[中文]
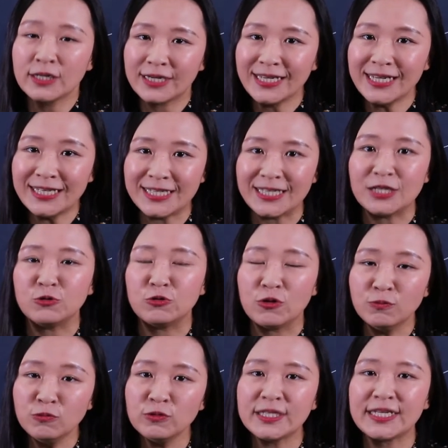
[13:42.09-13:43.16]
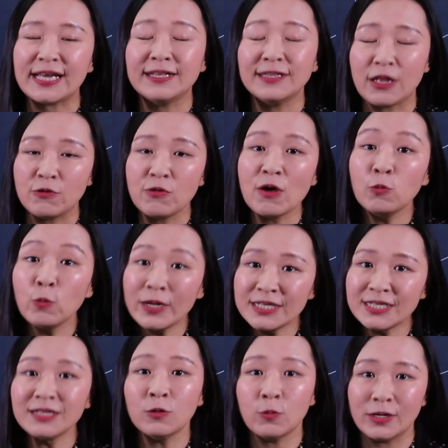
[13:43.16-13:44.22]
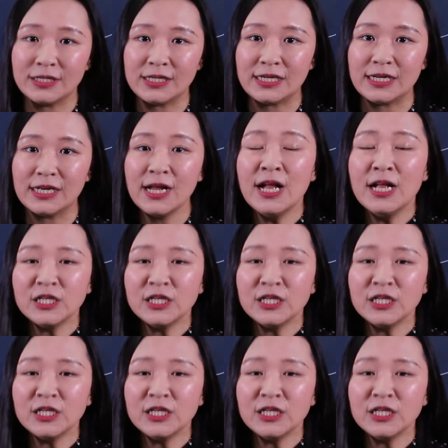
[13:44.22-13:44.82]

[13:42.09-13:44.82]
可以解决目前能源危机的问题。